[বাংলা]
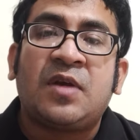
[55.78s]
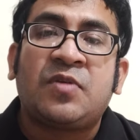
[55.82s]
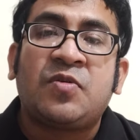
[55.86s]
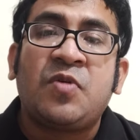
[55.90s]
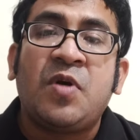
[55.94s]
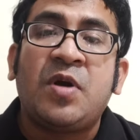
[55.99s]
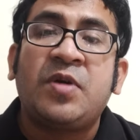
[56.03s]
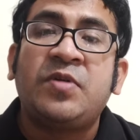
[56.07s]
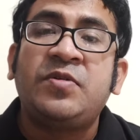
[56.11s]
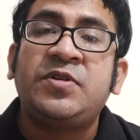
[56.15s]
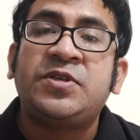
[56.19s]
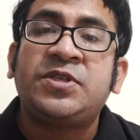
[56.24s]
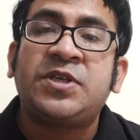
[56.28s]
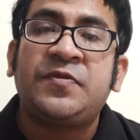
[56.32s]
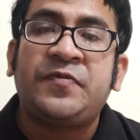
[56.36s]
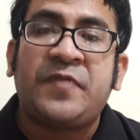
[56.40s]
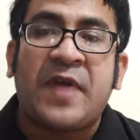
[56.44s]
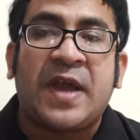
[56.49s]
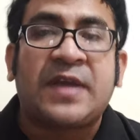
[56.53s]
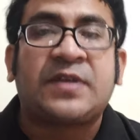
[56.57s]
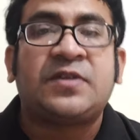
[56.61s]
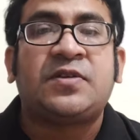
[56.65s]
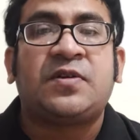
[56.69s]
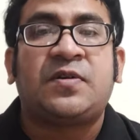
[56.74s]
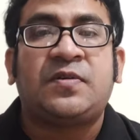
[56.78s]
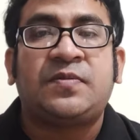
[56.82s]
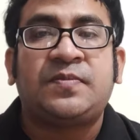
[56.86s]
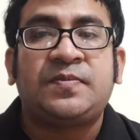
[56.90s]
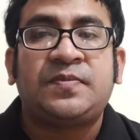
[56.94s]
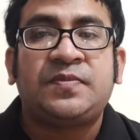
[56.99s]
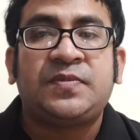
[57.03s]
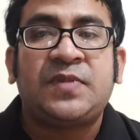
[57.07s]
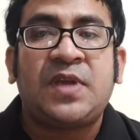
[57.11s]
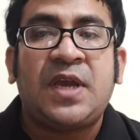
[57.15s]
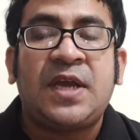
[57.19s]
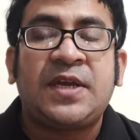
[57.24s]
কোয়াগুলেশন ফ্যাক্টর
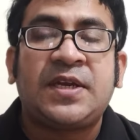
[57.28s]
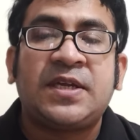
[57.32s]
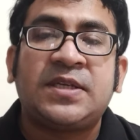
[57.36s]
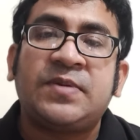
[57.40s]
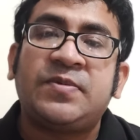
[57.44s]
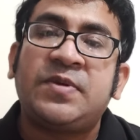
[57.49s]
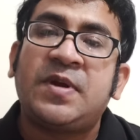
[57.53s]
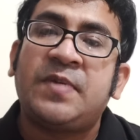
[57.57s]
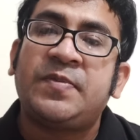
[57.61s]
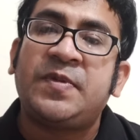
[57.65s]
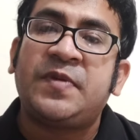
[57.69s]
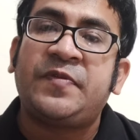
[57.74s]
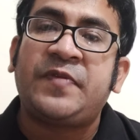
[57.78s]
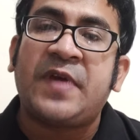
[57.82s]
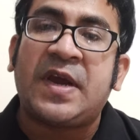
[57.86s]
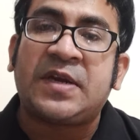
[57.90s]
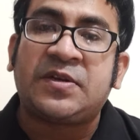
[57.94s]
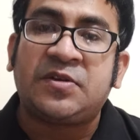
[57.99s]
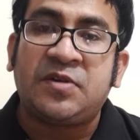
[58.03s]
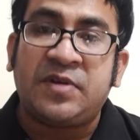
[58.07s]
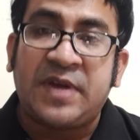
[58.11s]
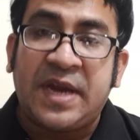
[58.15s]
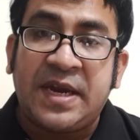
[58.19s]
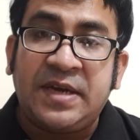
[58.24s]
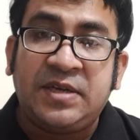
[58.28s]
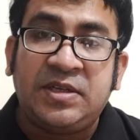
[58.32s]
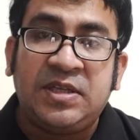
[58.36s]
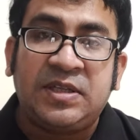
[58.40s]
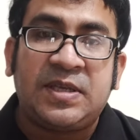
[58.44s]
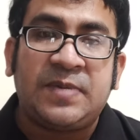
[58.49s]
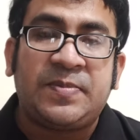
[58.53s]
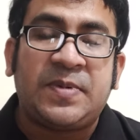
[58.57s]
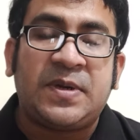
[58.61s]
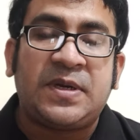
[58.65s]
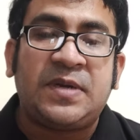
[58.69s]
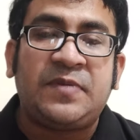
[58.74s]
এটা যেমন আমরা ফ্যাক্টর এইট
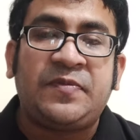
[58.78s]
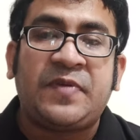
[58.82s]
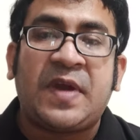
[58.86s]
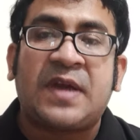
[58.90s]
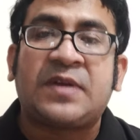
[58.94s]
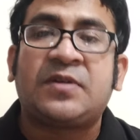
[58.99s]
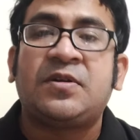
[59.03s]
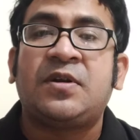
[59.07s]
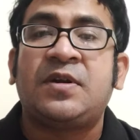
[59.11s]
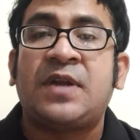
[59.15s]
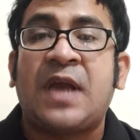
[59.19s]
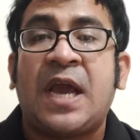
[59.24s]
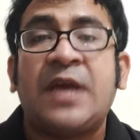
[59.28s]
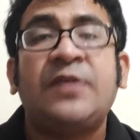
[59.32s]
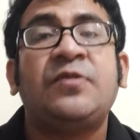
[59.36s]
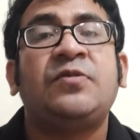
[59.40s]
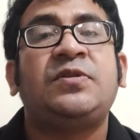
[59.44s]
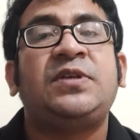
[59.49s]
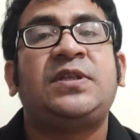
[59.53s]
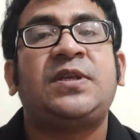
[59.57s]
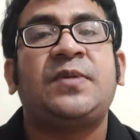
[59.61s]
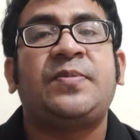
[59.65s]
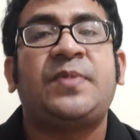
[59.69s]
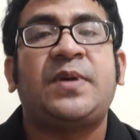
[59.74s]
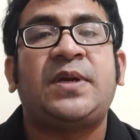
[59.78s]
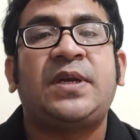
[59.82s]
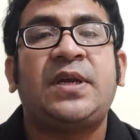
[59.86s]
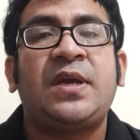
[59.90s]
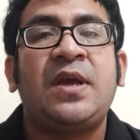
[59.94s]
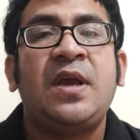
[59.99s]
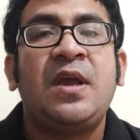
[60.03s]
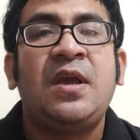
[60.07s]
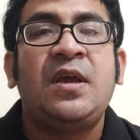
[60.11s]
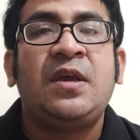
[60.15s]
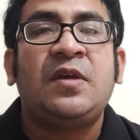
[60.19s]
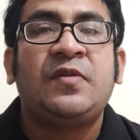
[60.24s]
দিতে পারি ফ্যাক্টর নাইনও দিতে পারি
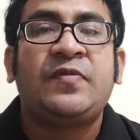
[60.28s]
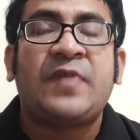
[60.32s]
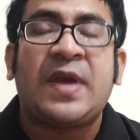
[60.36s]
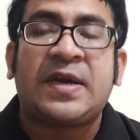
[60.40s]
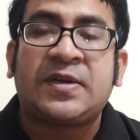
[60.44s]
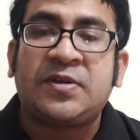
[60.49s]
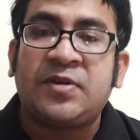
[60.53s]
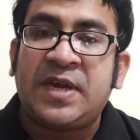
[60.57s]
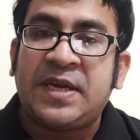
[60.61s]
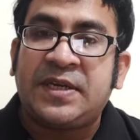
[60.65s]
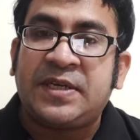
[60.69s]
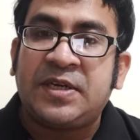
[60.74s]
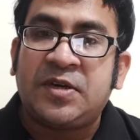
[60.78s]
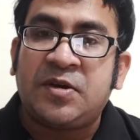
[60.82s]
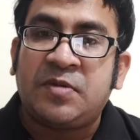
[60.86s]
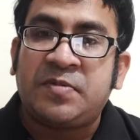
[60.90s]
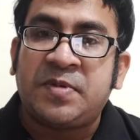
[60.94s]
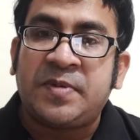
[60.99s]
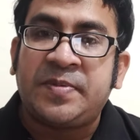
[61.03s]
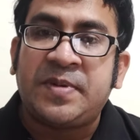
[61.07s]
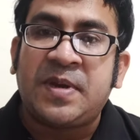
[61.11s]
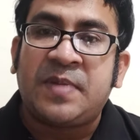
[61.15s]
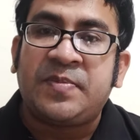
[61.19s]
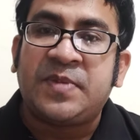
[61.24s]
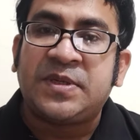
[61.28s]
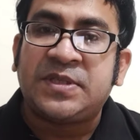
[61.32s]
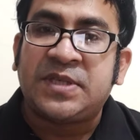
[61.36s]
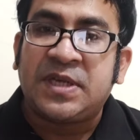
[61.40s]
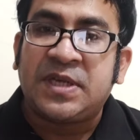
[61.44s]
ফ্যাক্টর এইটের অভাবে আমরা